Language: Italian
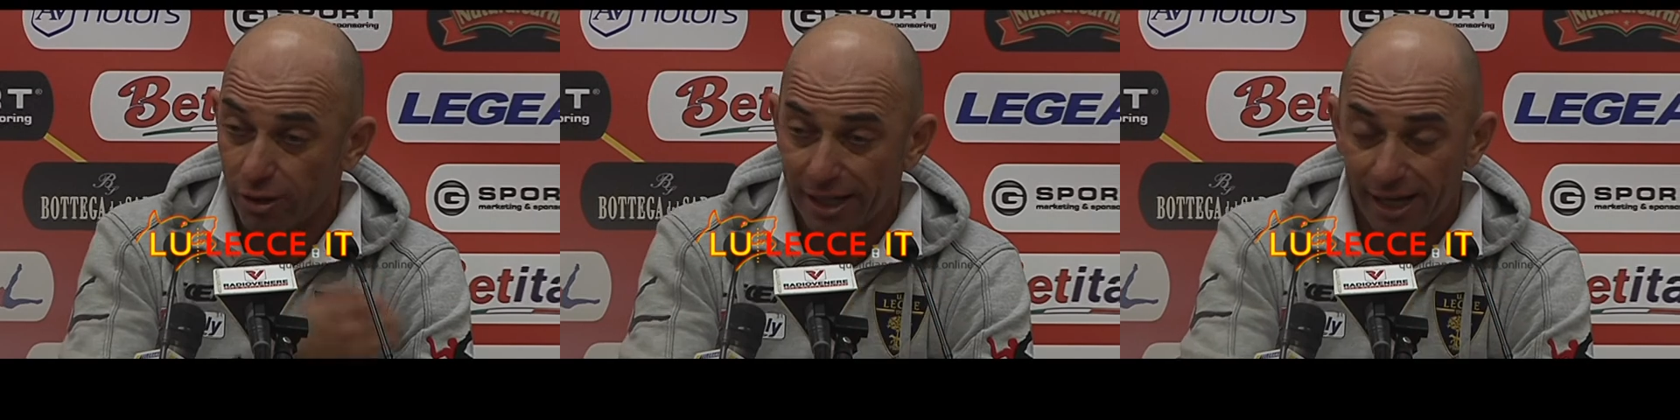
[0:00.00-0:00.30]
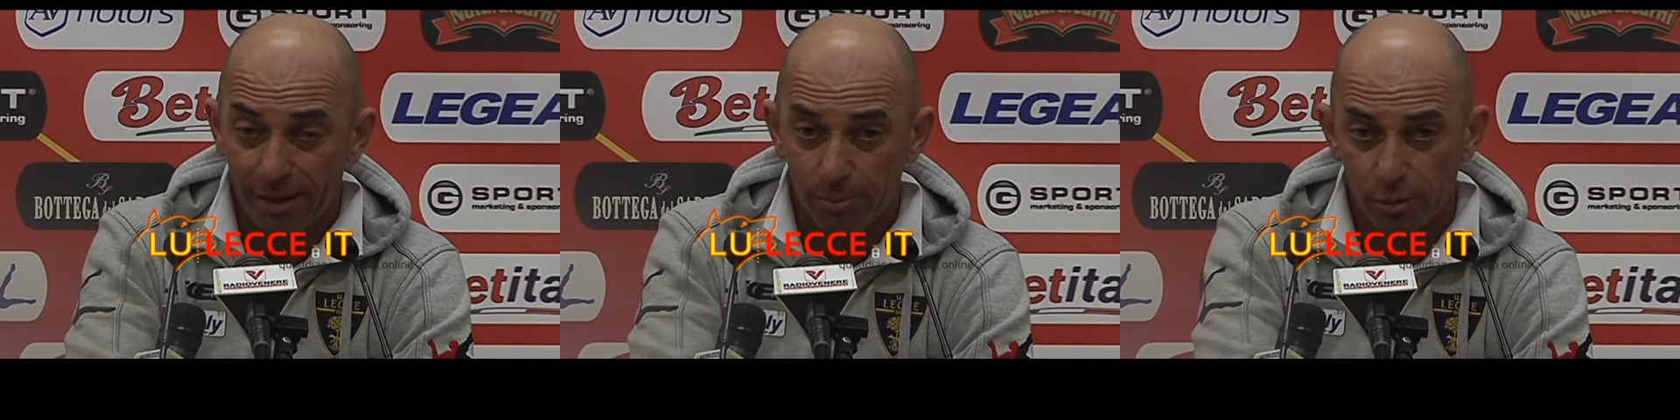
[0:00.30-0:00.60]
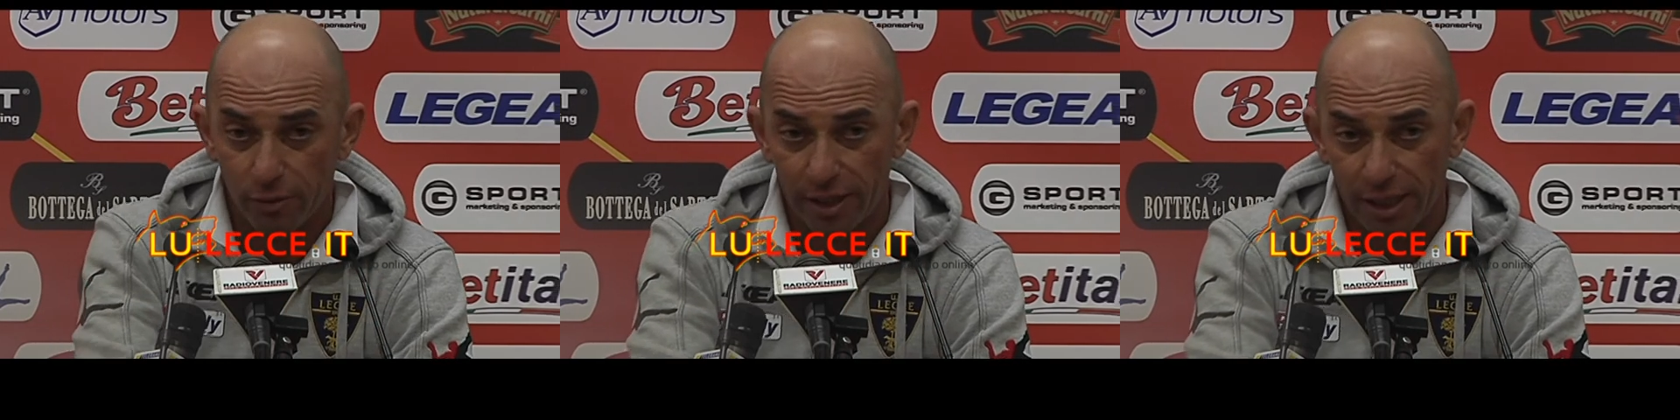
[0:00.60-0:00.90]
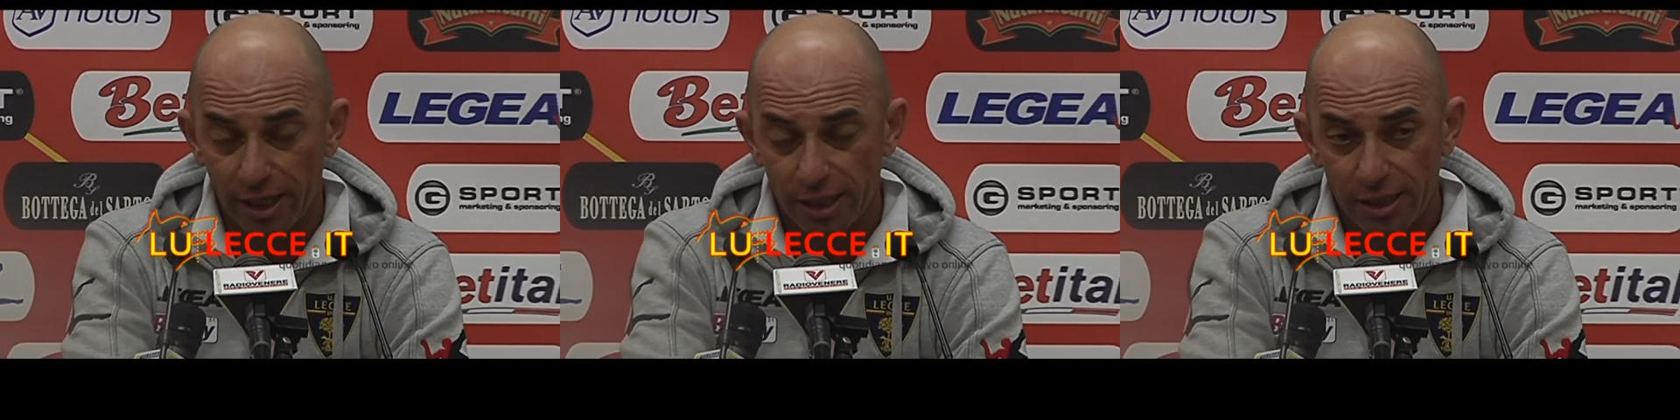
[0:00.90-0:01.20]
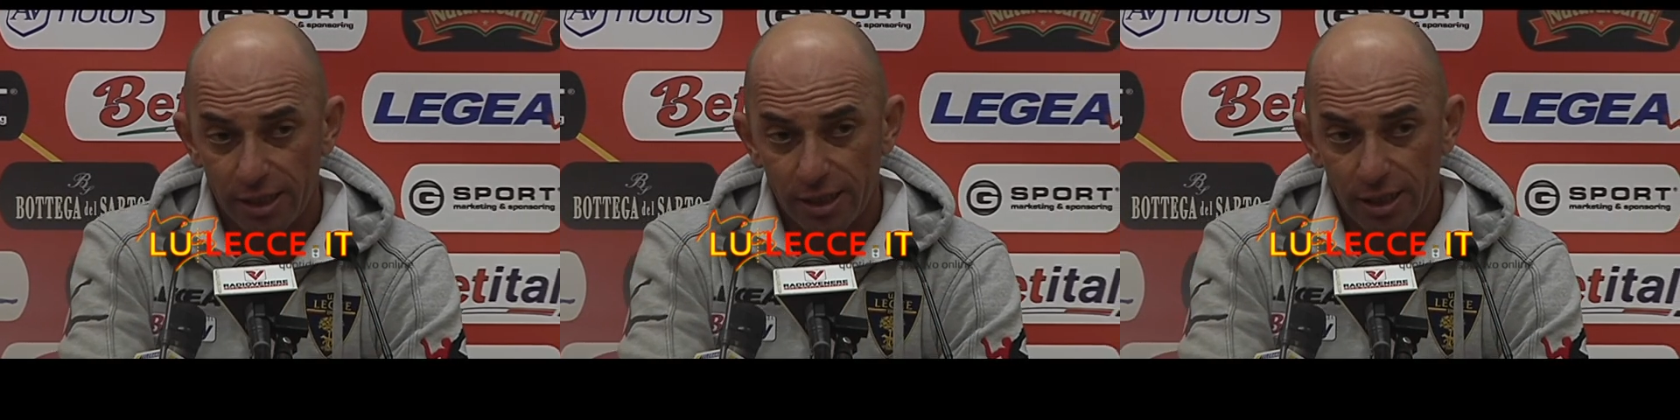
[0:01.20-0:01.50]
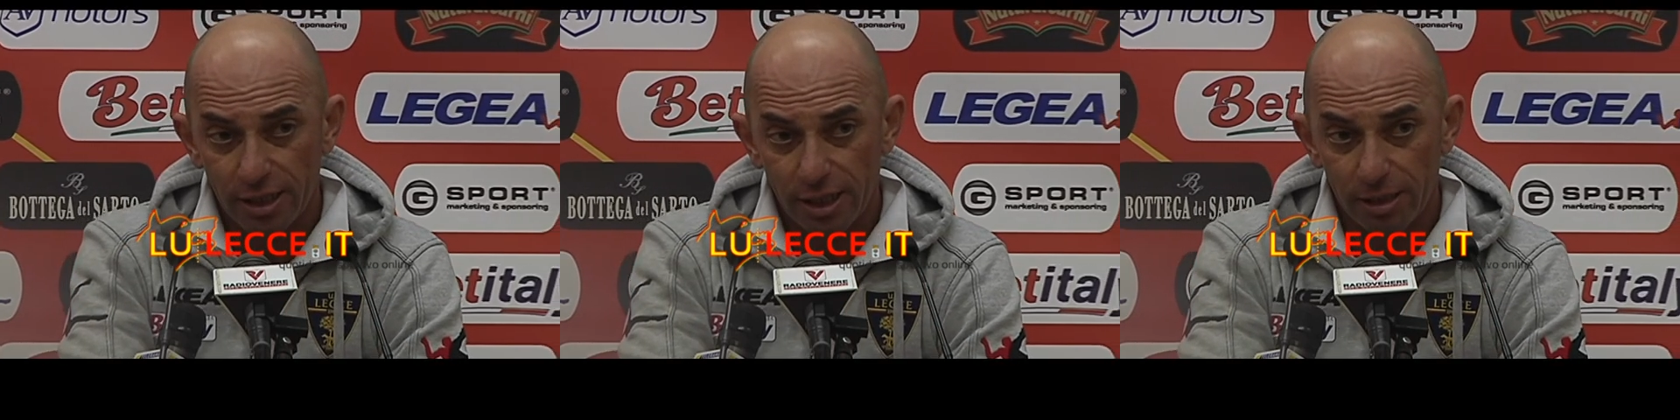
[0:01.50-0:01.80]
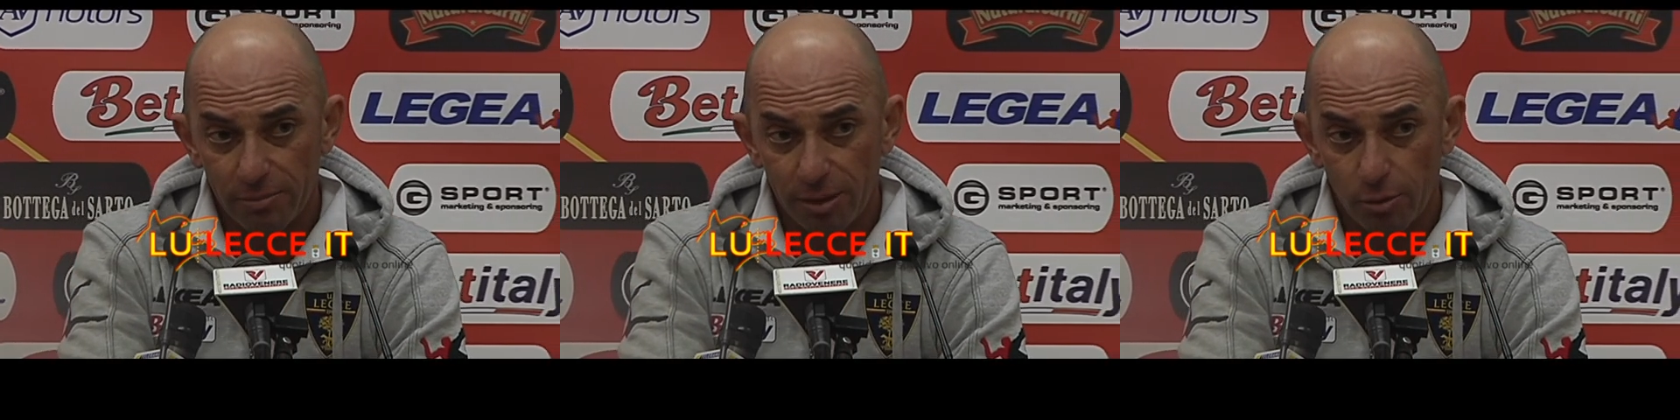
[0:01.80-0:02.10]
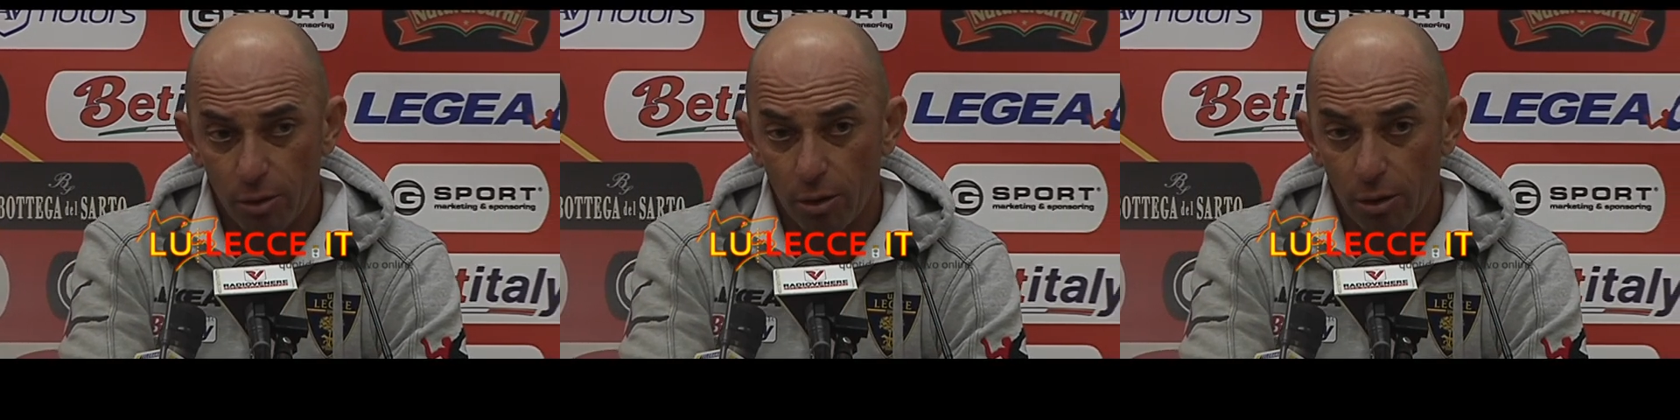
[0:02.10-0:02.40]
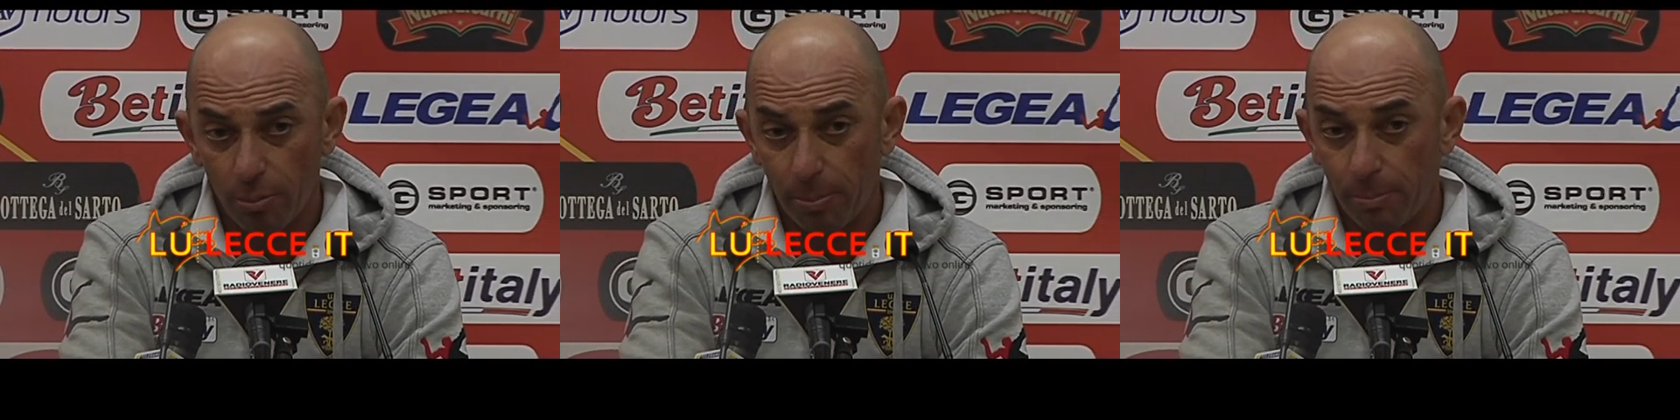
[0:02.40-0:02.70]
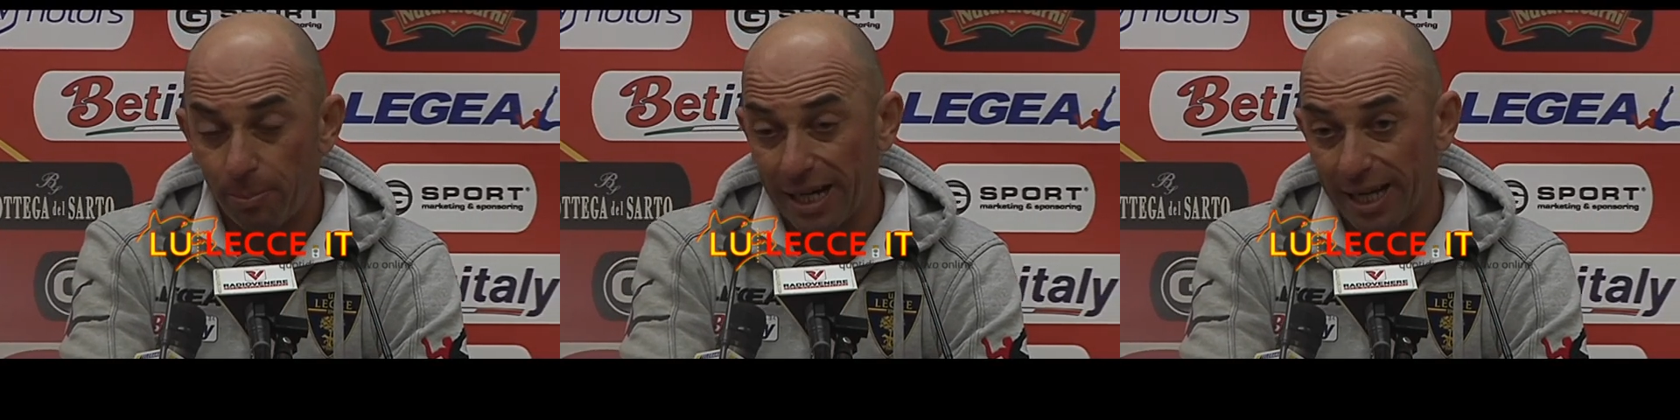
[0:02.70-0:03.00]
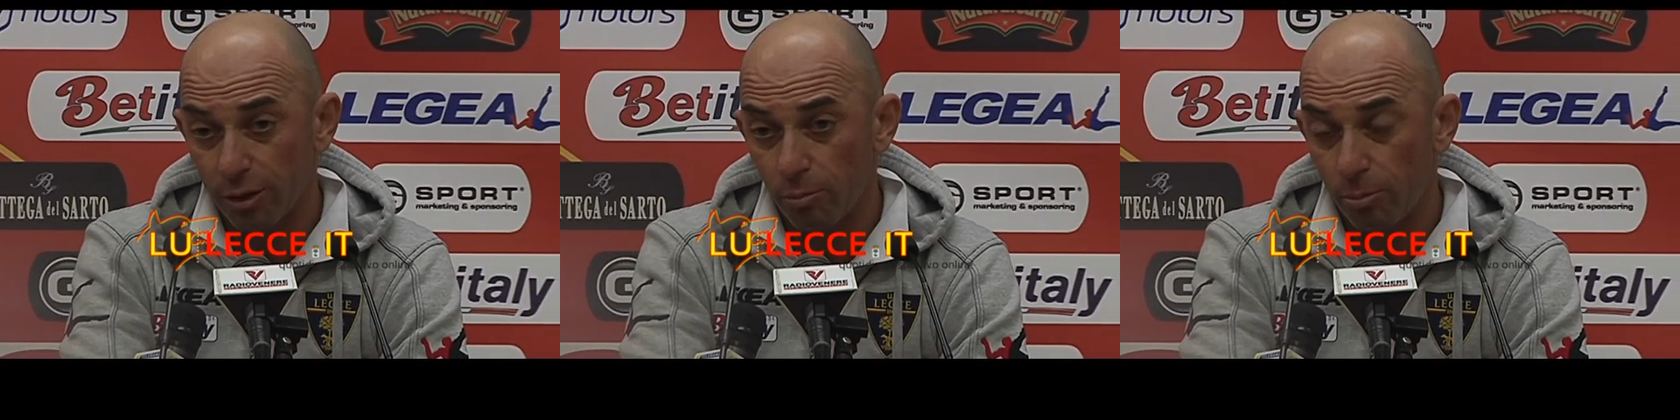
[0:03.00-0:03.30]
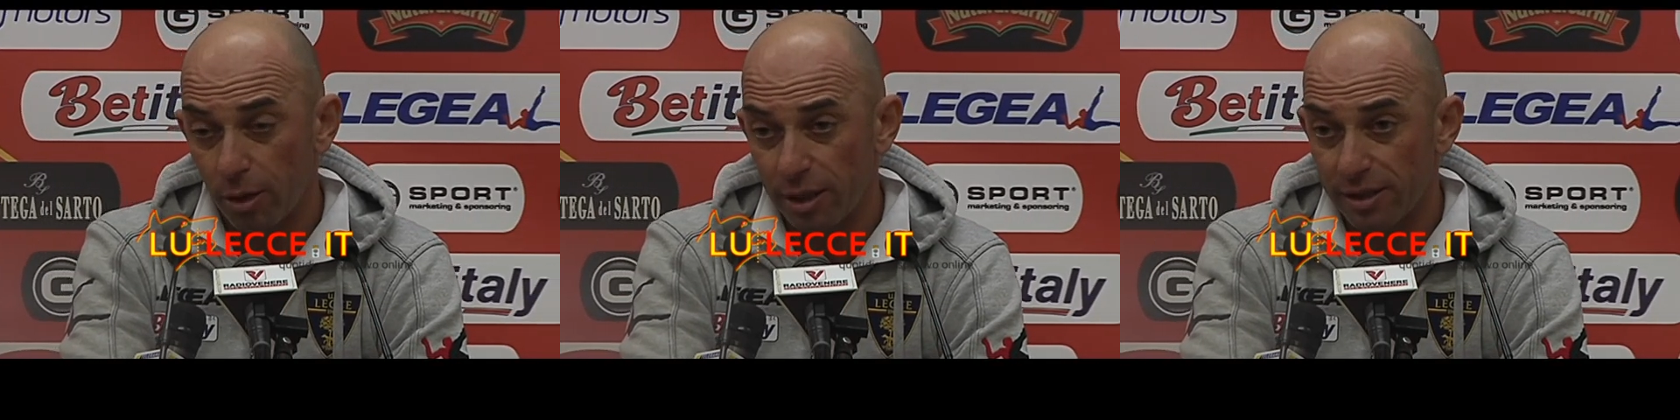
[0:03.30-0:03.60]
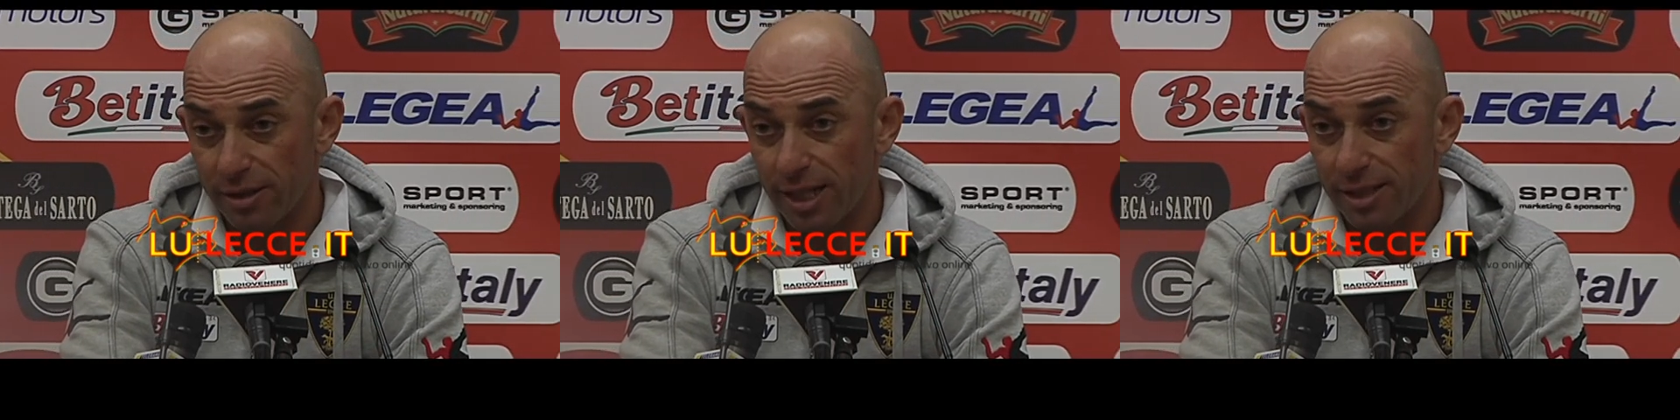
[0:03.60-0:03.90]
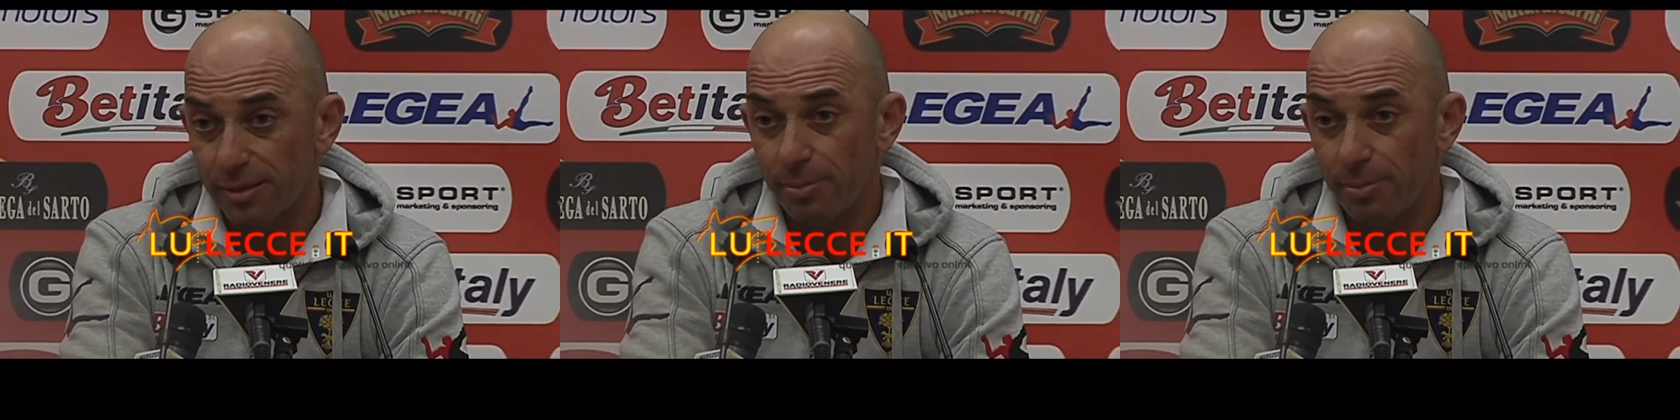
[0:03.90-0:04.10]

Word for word: del campo, dove lì abbiamo pagato un po' le distanze.